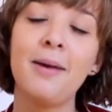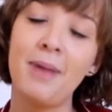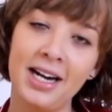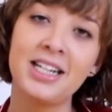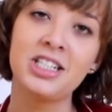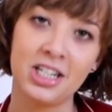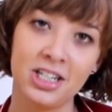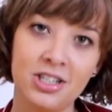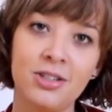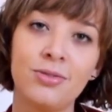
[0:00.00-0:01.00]
marca a
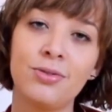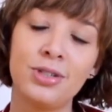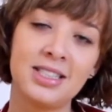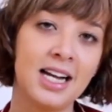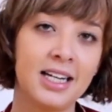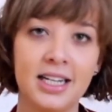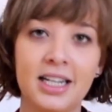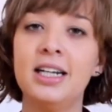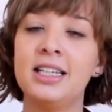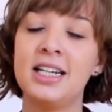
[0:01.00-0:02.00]
gente no
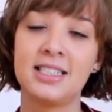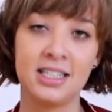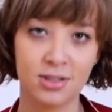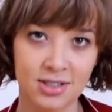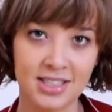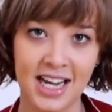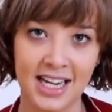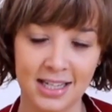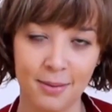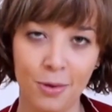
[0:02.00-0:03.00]
Instagram, nas redes
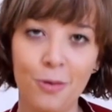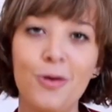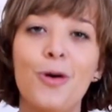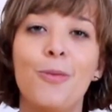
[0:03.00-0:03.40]
sociais, tá bom?